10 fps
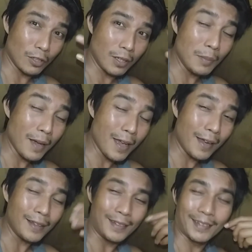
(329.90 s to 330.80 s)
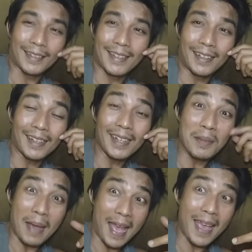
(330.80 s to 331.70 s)
lima hari katanya kan
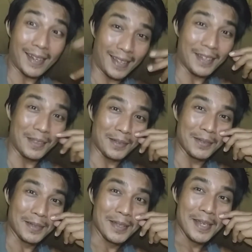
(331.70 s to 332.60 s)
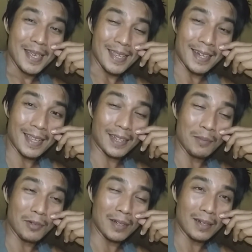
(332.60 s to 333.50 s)
lima hari gitu jadi
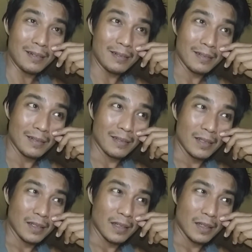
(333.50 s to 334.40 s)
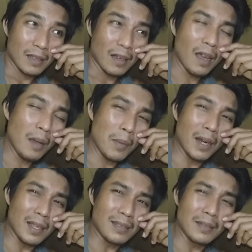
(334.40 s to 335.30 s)
kemudian ah
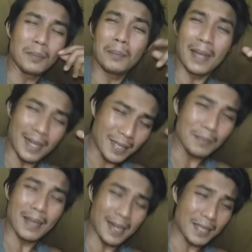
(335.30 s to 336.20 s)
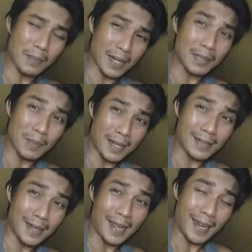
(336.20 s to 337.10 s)
malas malas malas malas malas
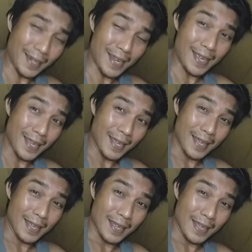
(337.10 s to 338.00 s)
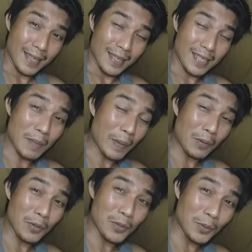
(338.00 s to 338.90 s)
dan akhirnya sampai
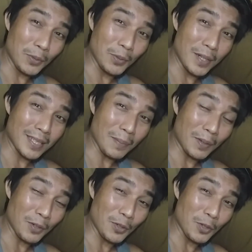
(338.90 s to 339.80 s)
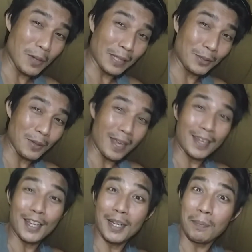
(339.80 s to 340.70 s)
ke ujung dunia sampai ke ujung waktu
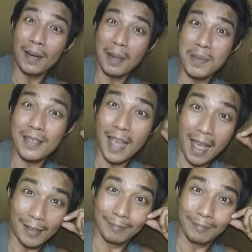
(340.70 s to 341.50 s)
akhirnya nggak pernah bisa